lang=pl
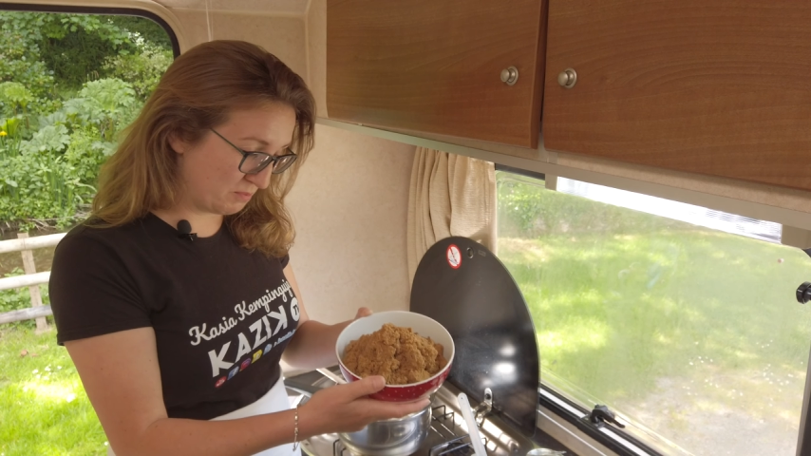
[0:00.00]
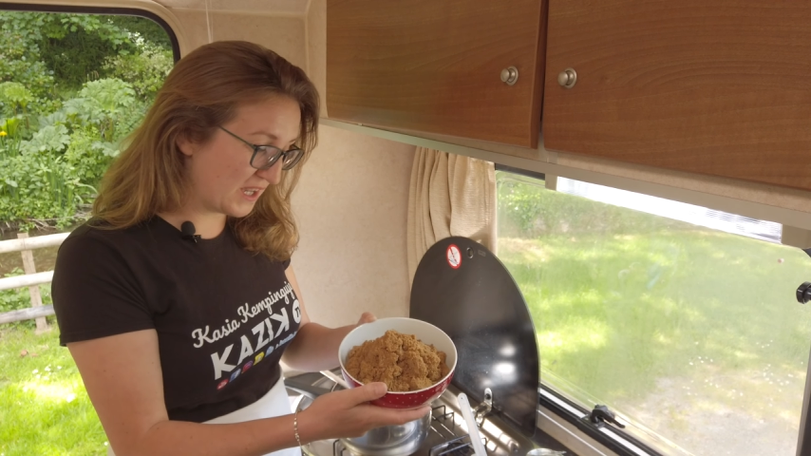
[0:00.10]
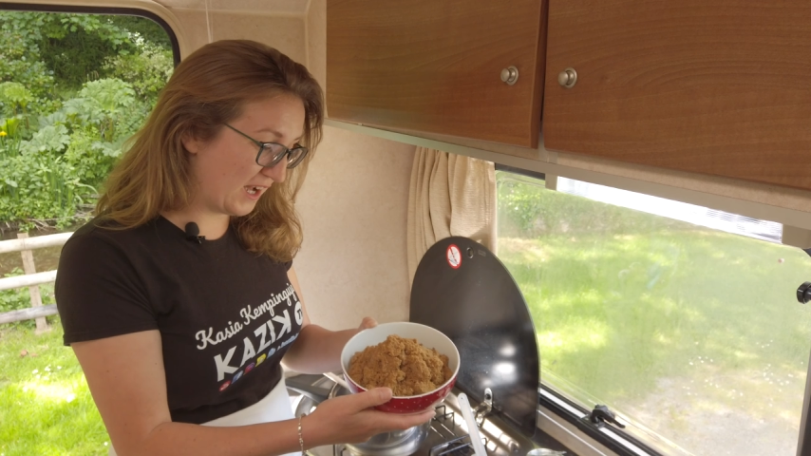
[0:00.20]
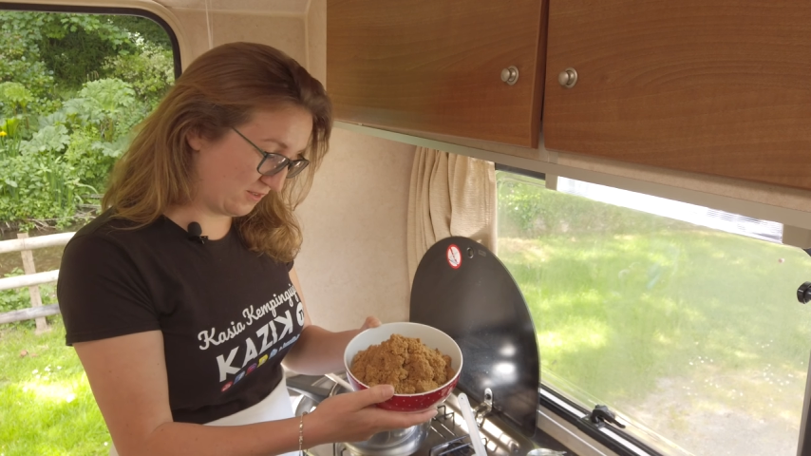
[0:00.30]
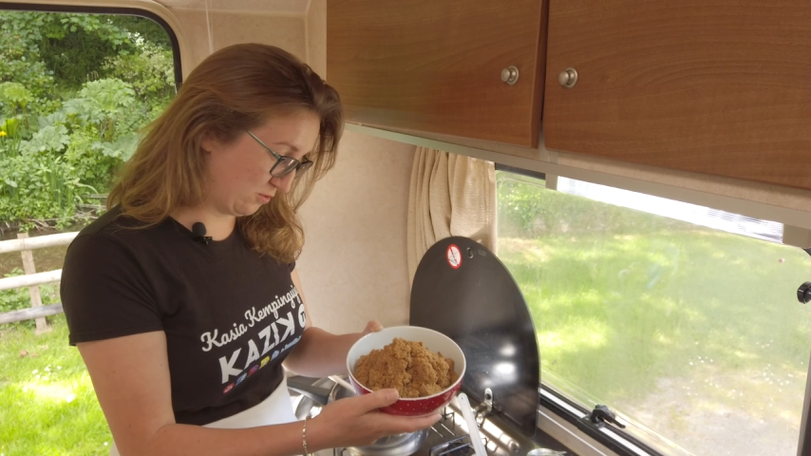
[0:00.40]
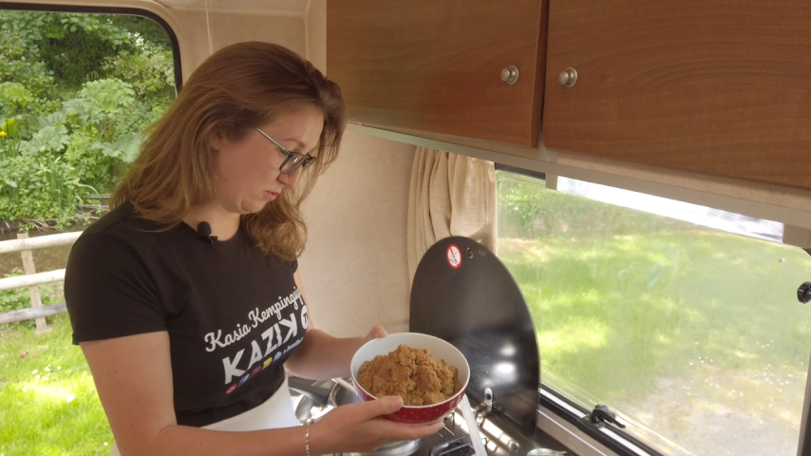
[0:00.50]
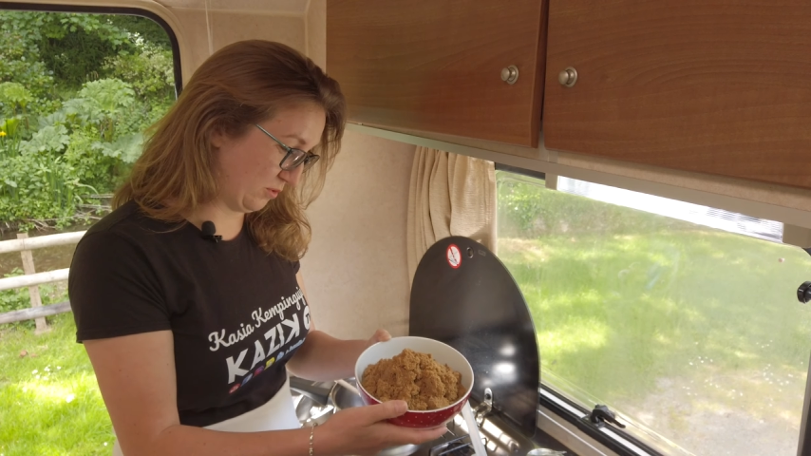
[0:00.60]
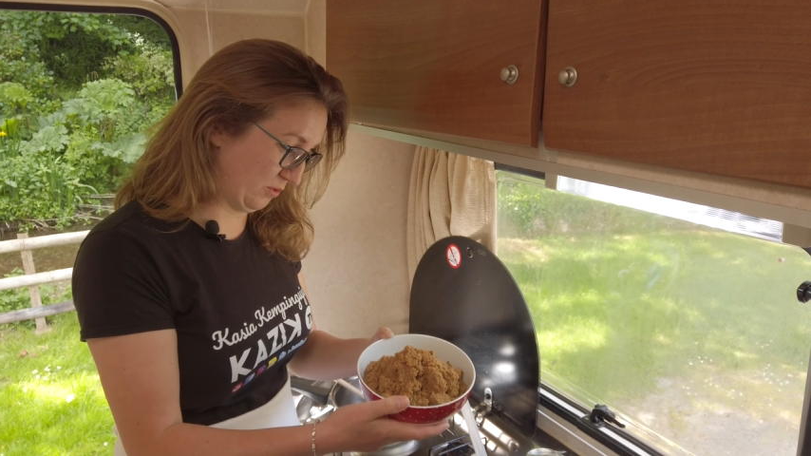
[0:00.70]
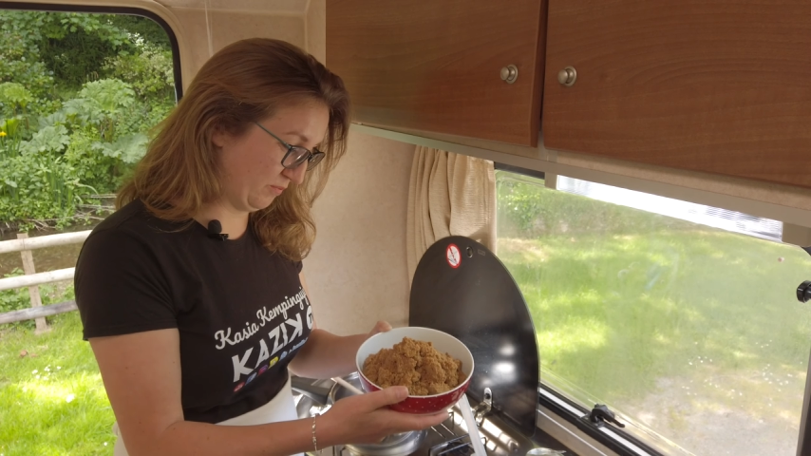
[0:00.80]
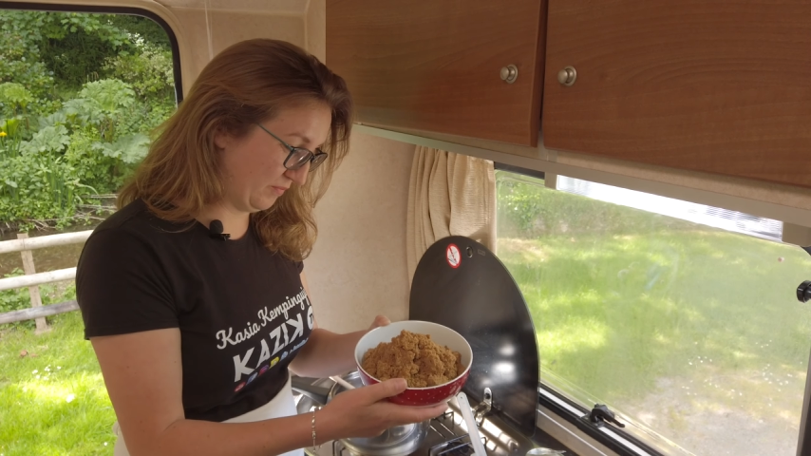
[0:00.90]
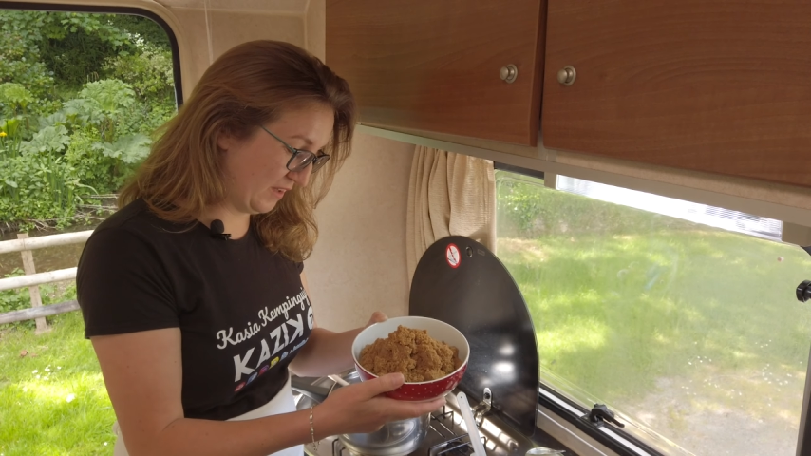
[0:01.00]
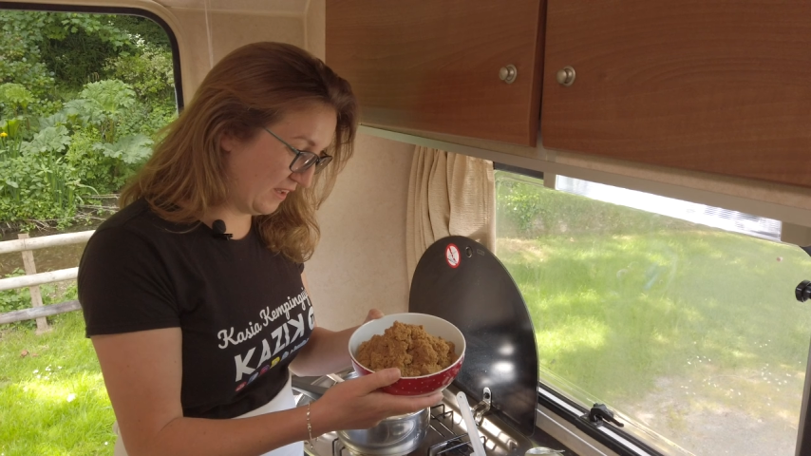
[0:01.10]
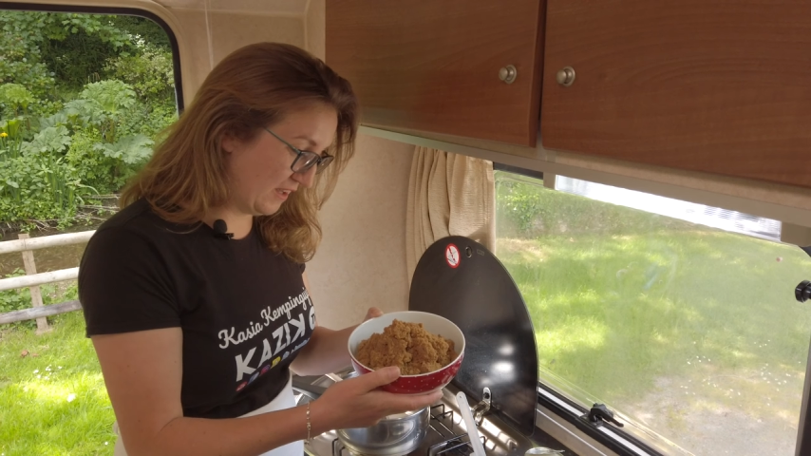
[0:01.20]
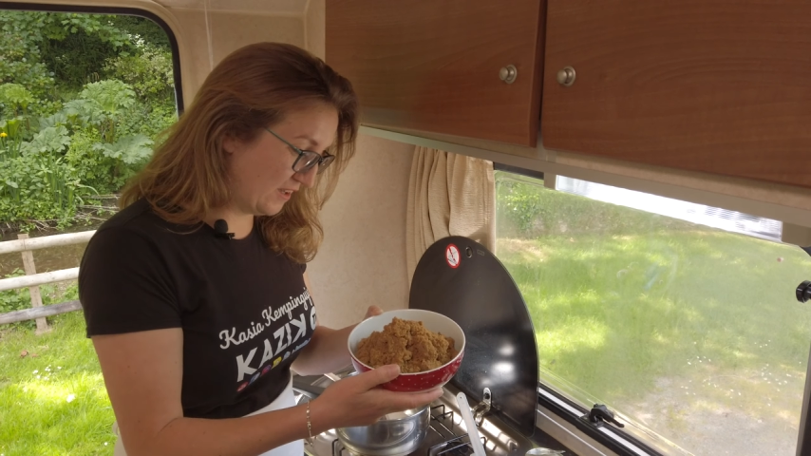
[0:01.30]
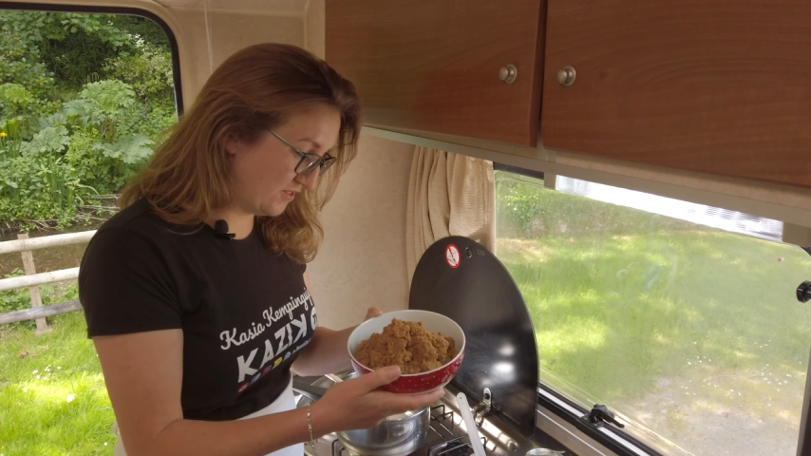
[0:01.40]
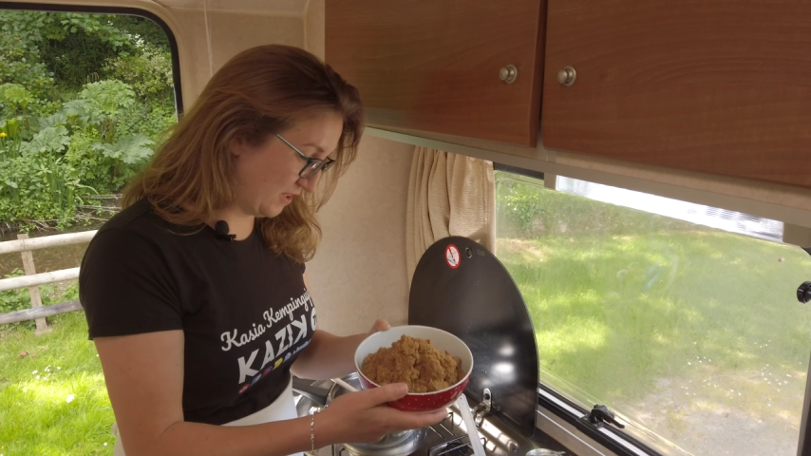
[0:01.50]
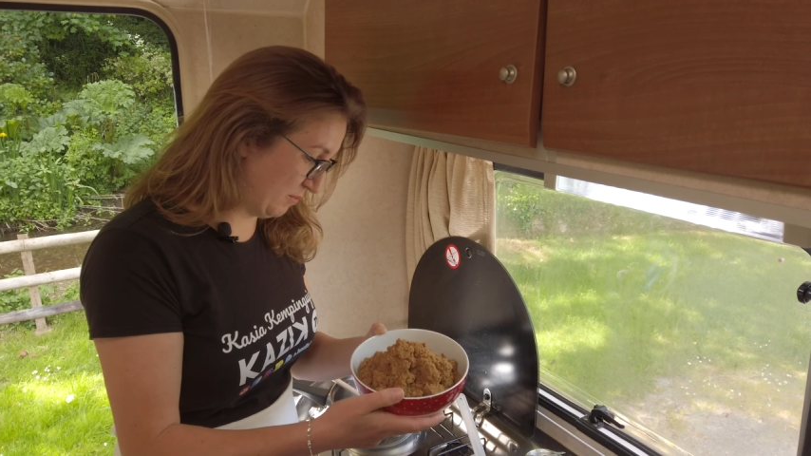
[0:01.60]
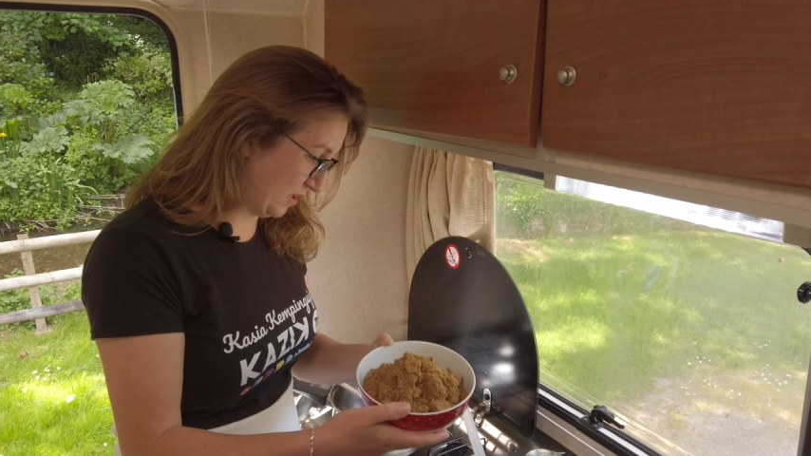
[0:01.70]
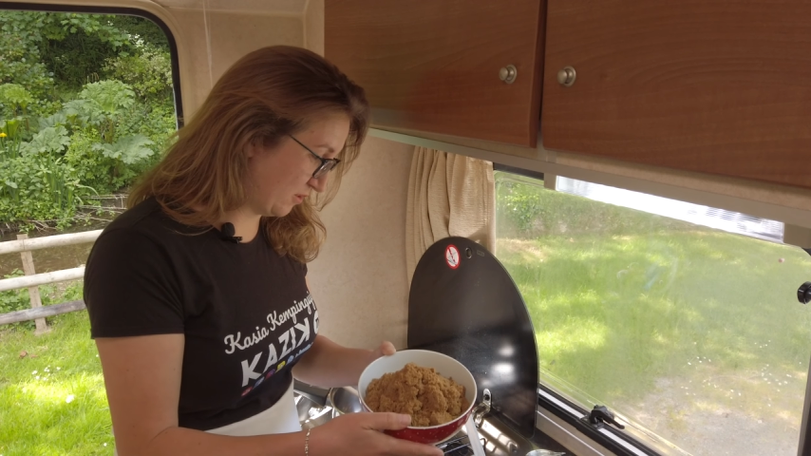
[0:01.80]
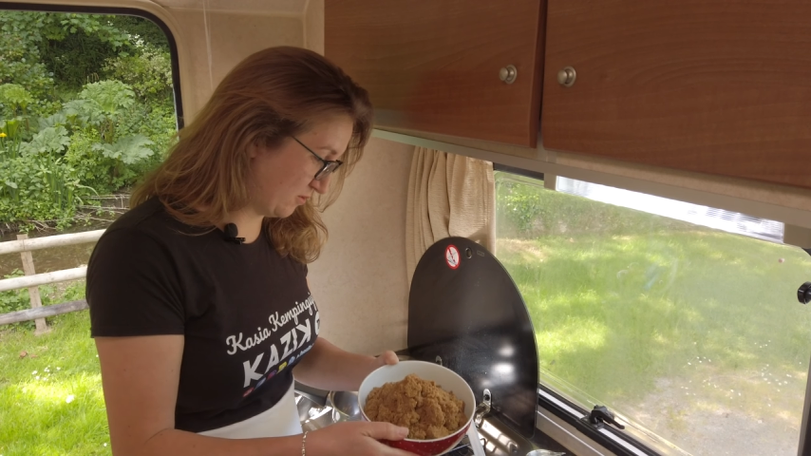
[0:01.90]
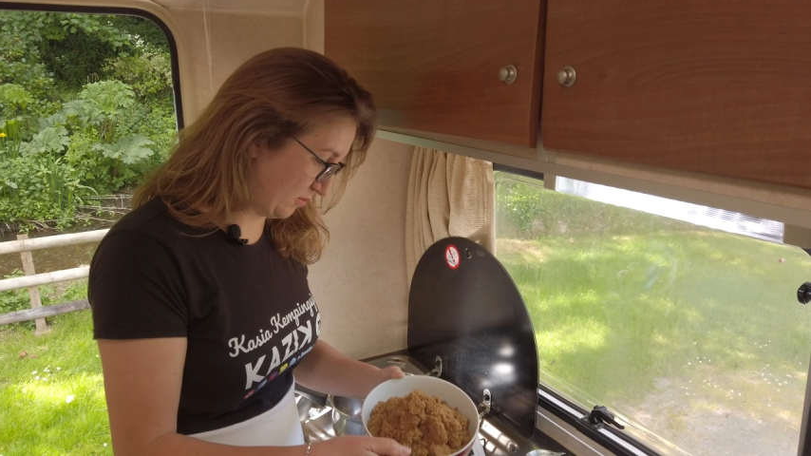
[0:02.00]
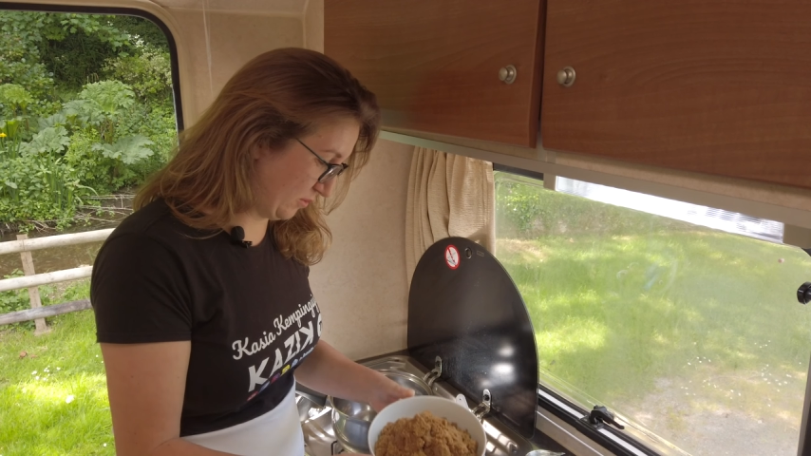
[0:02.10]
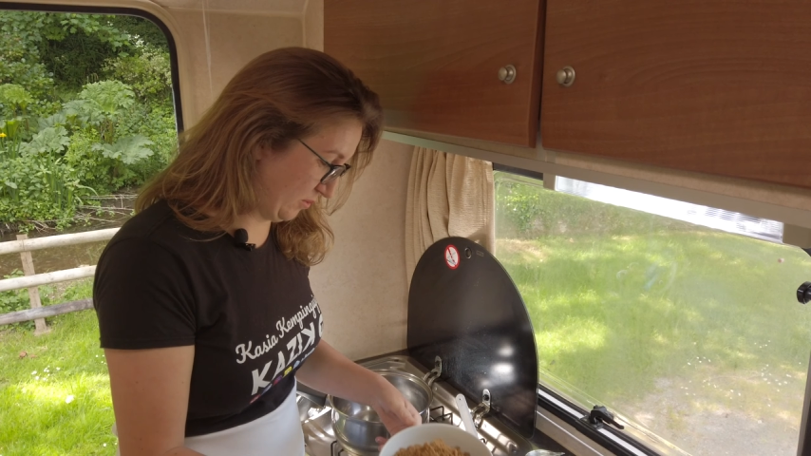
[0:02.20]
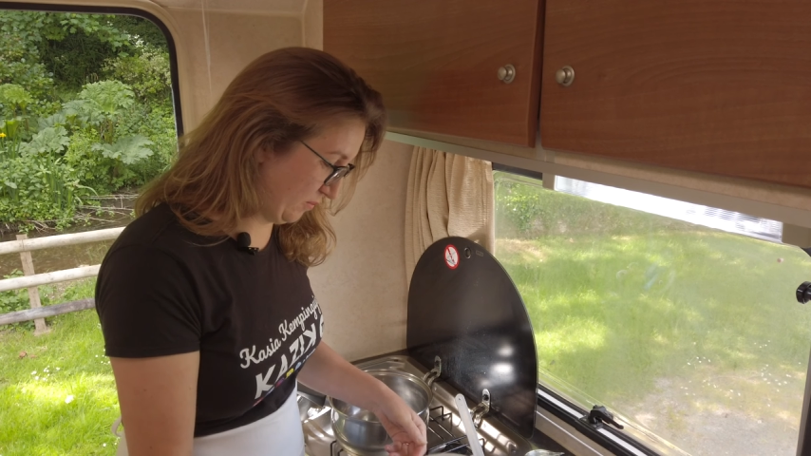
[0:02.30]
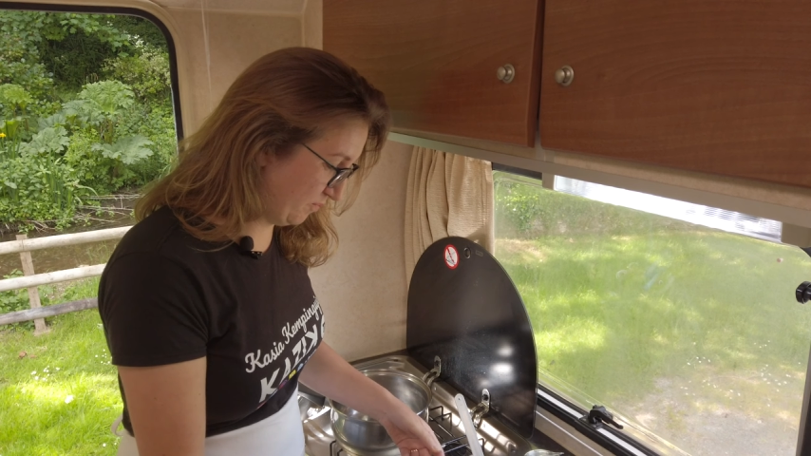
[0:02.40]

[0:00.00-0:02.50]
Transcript: micha cukru, ciemnego cukru,